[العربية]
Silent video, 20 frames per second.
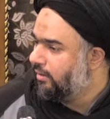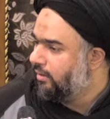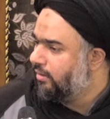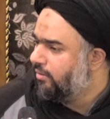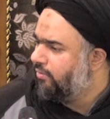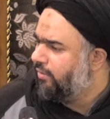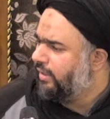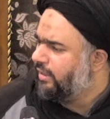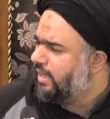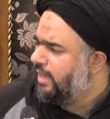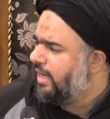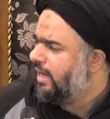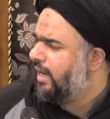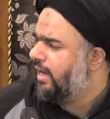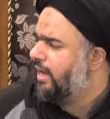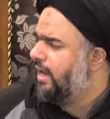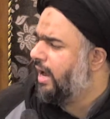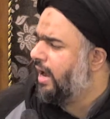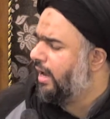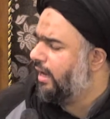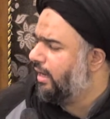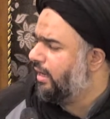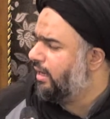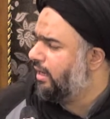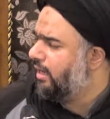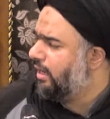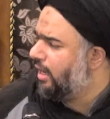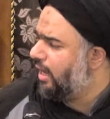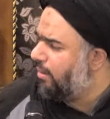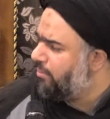فدخل
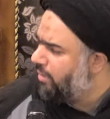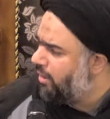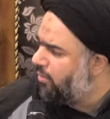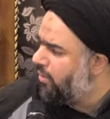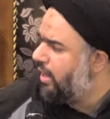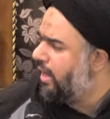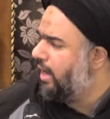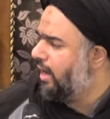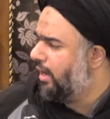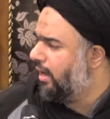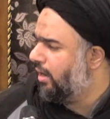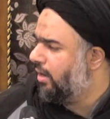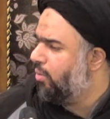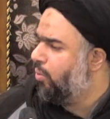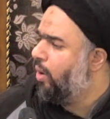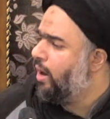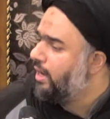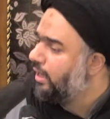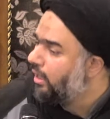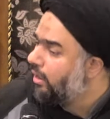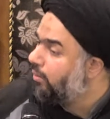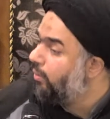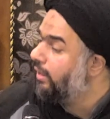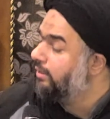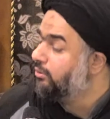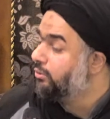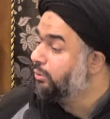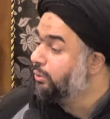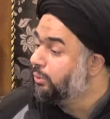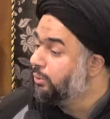عليه أبواه
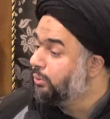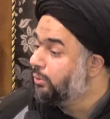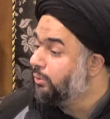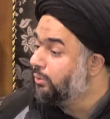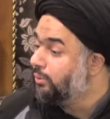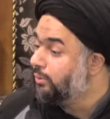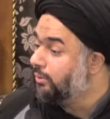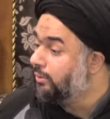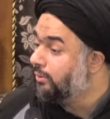وإخوته